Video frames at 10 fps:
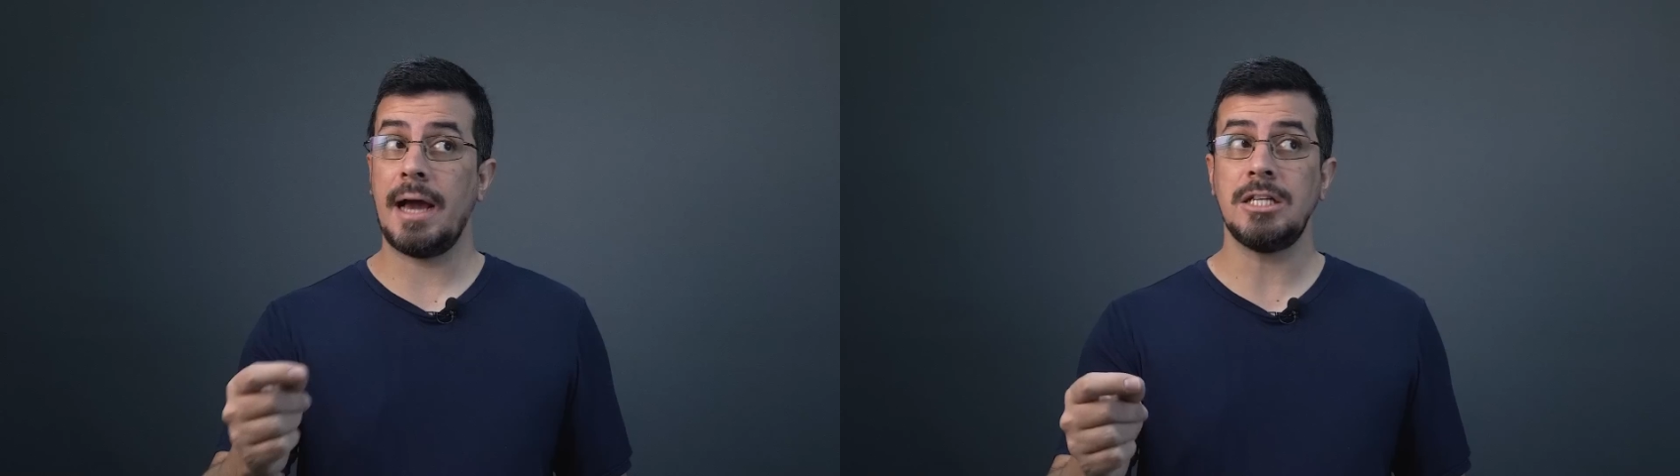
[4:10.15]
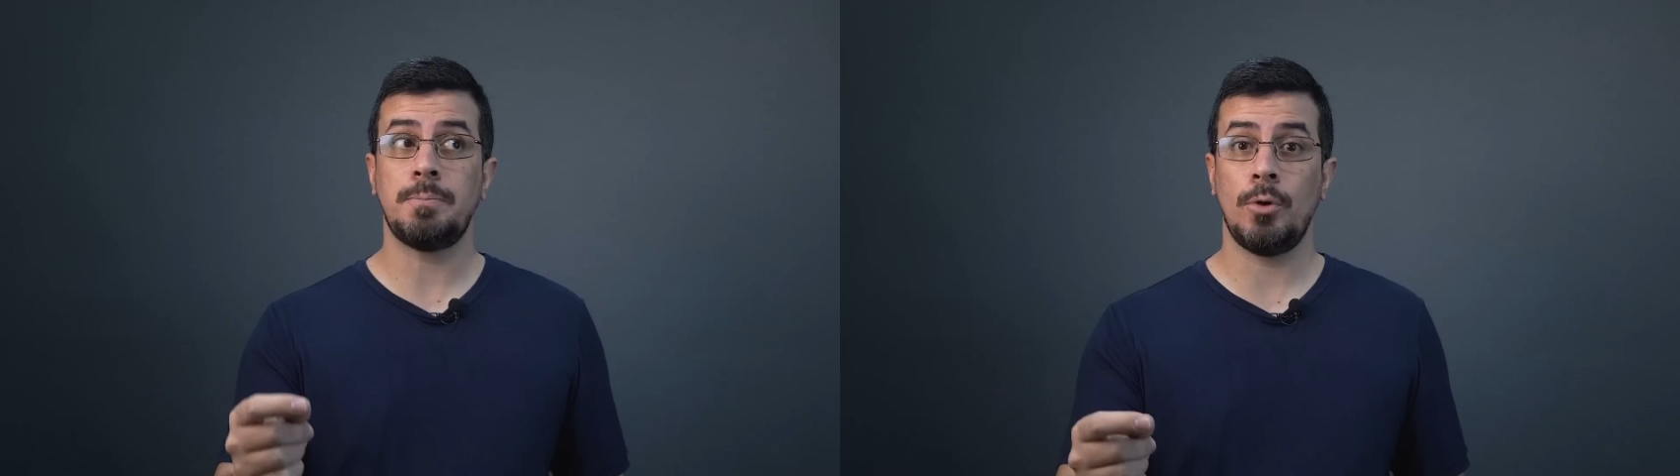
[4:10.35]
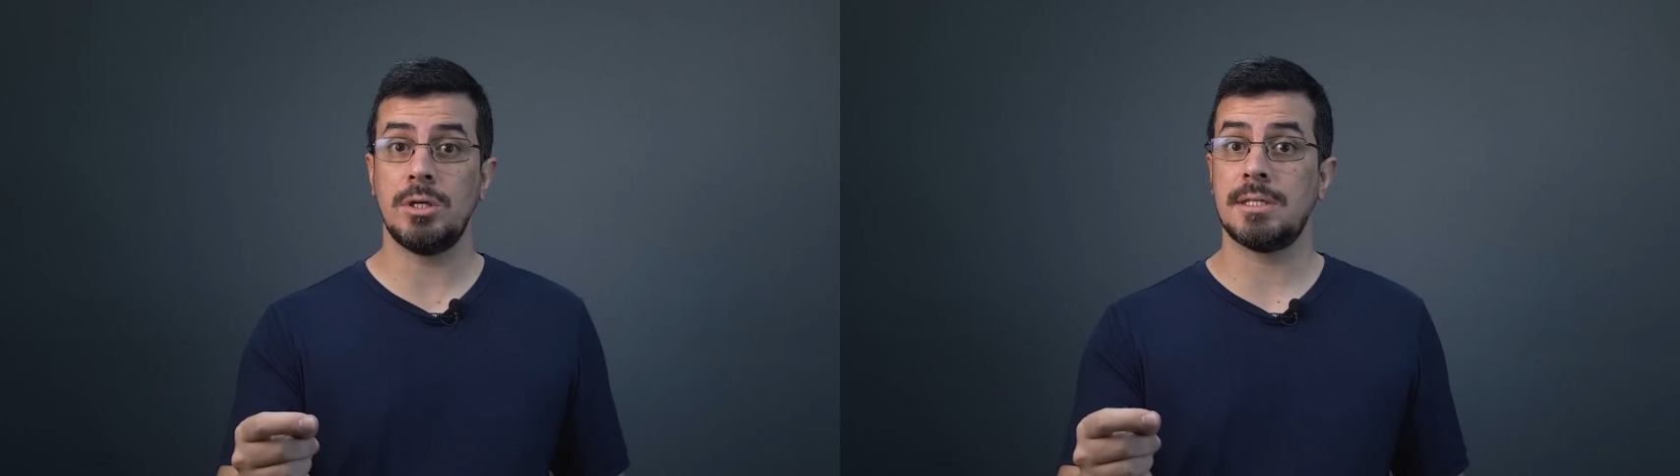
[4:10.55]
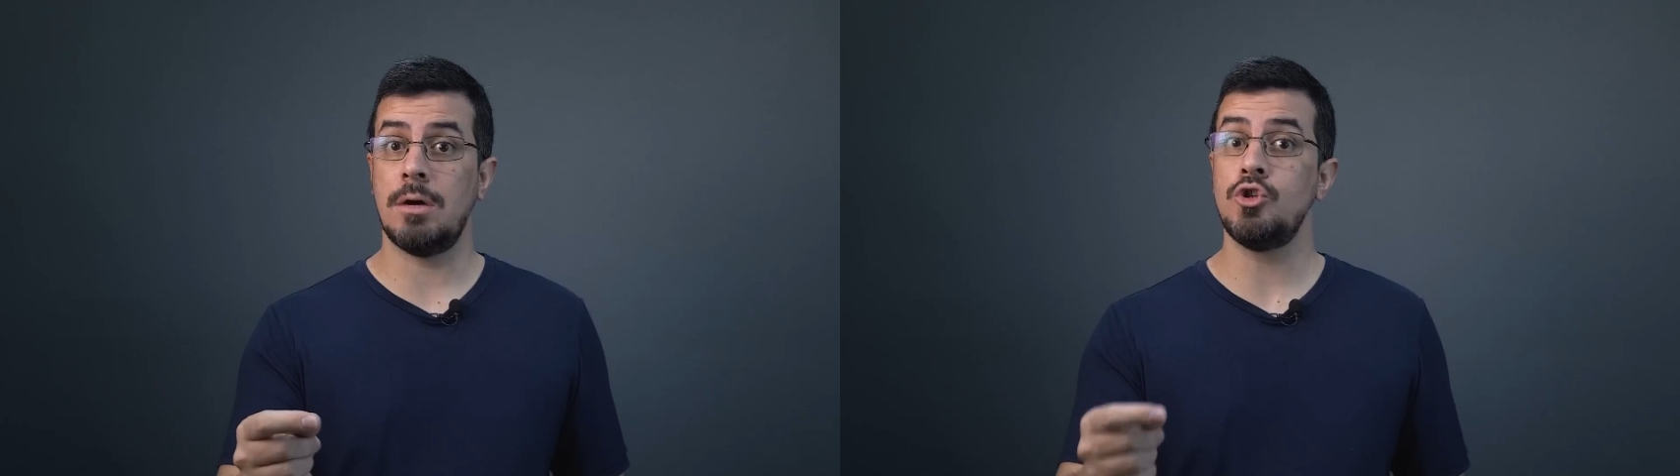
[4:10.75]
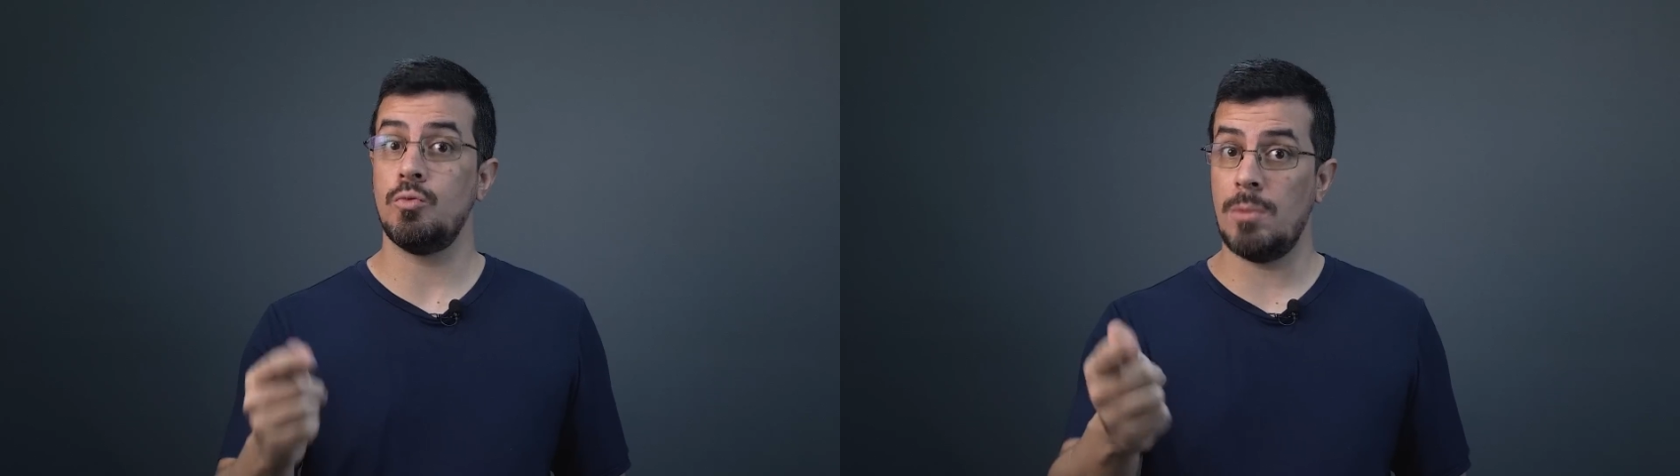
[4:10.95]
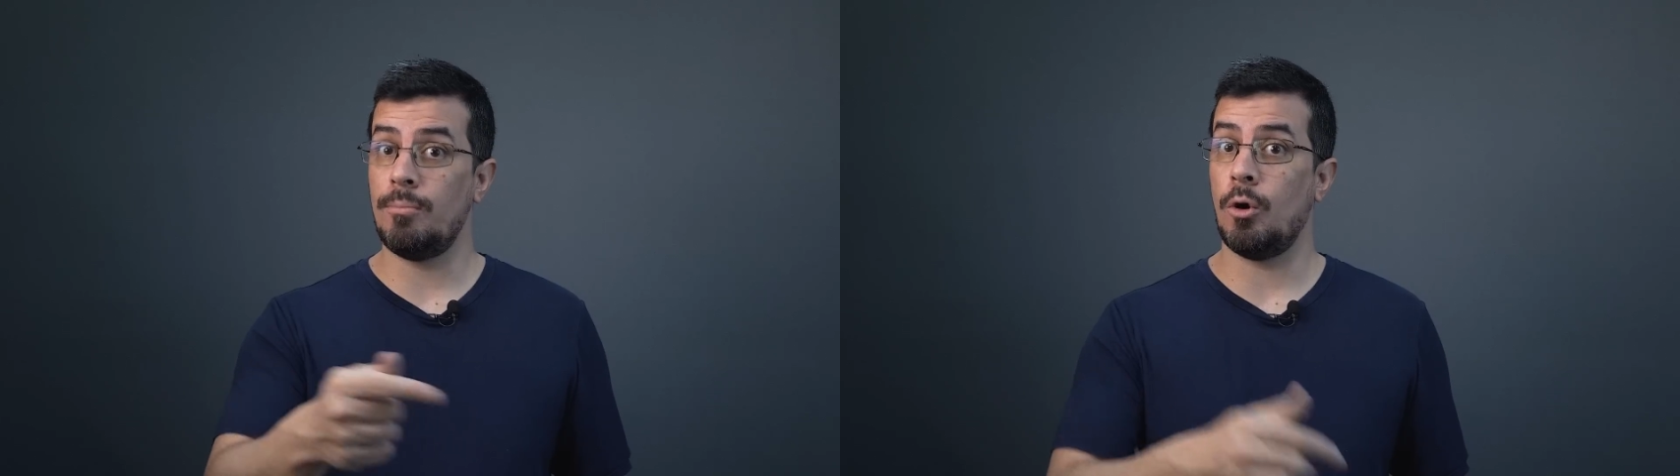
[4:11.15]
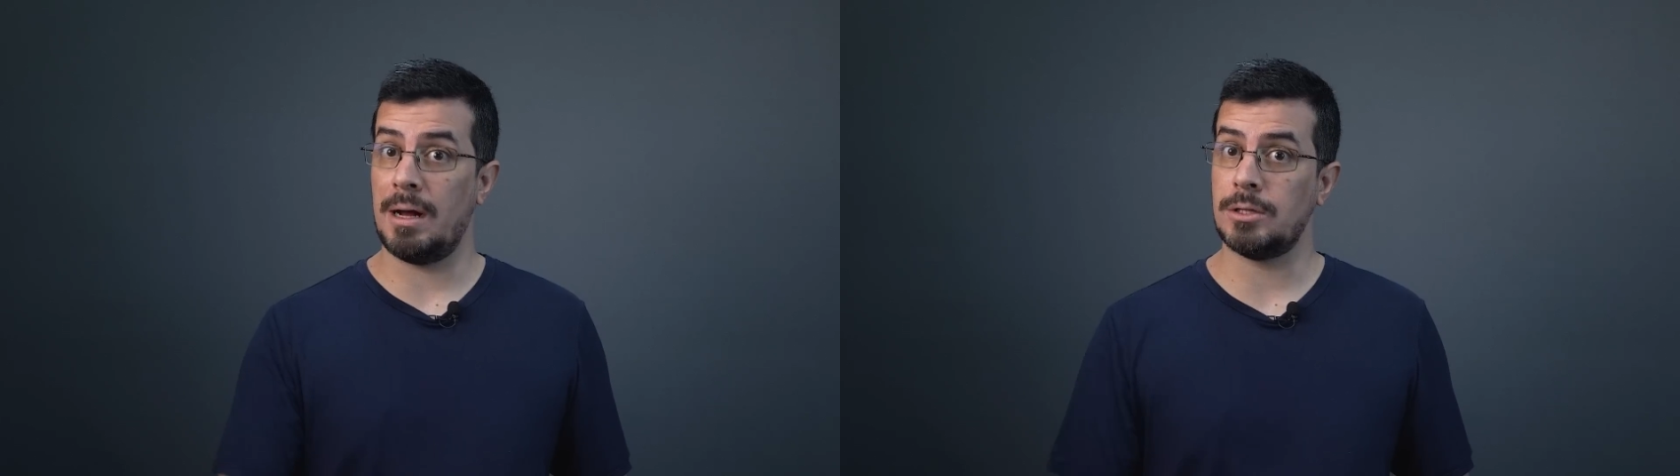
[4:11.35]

a explosão de uma bomba